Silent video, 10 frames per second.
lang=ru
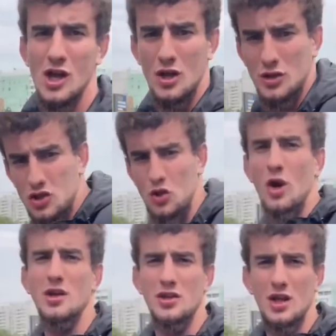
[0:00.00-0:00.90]
ничего
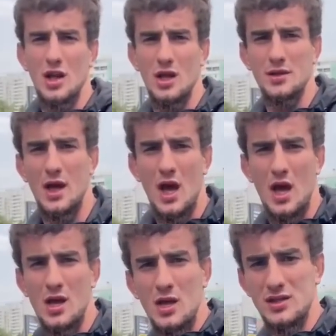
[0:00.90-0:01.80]
не делает, стоит, да, ничего
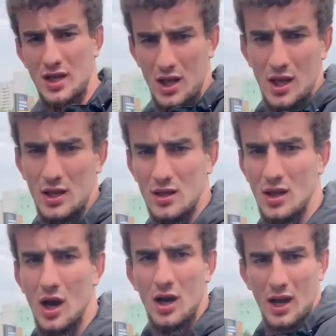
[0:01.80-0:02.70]
не делает. стоит.
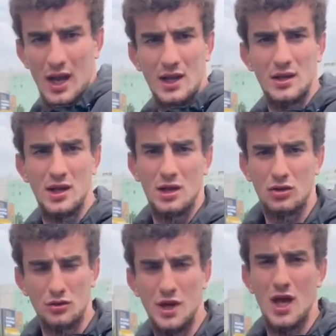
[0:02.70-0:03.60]
рана
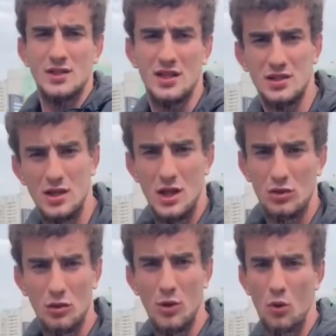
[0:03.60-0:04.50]
нету, дерзость
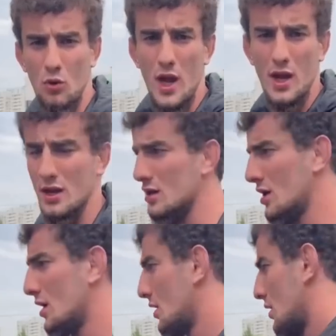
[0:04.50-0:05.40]
нету. Я уверен.
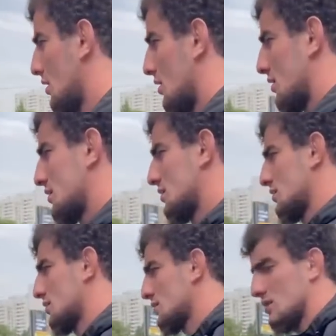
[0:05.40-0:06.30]
человек не белый, он
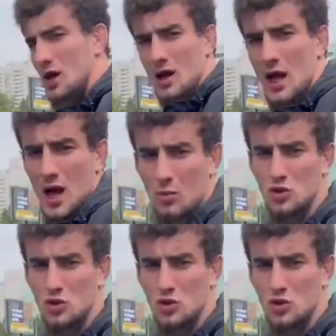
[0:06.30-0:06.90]
сам. А, я ему